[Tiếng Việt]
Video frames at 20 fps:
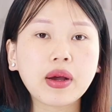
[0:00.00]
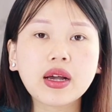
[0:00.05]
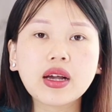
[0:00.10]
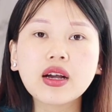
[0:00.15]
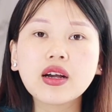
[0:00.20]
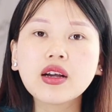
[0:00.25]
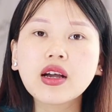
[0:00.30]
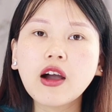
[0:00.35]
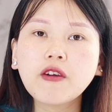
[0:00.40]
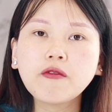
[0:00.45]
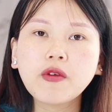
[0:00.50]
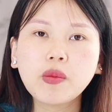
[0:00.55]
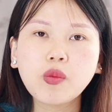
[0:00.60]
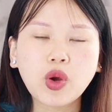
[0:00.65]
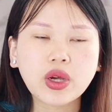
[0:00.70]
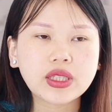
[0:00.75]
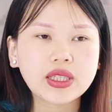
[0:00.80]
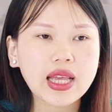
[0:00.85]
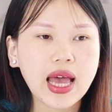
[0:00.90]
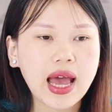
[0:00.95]
mà cứng khớp vào
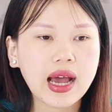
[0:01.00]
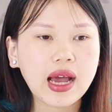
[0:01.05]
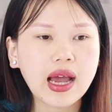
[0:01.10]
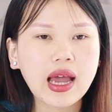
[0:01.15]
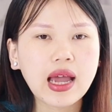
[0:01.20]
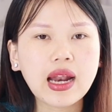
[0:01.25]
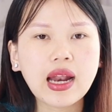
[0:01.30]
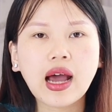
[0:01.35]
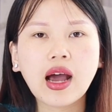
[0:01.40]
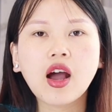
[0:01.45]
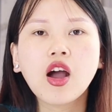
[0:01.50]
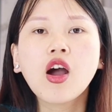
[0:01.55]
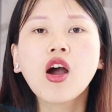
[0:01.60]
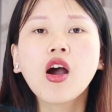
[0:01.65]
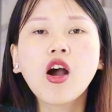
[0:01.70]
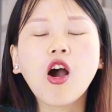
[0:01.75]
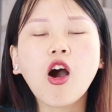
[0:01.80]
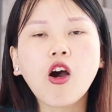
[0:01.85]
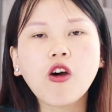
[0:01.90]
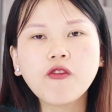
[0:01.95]
buổi sáng hay là
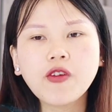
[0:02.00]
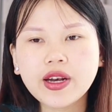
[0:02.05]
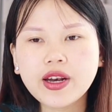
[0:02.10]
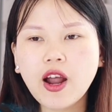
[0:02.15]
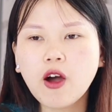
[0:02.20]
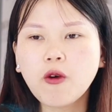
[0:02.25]
khó vận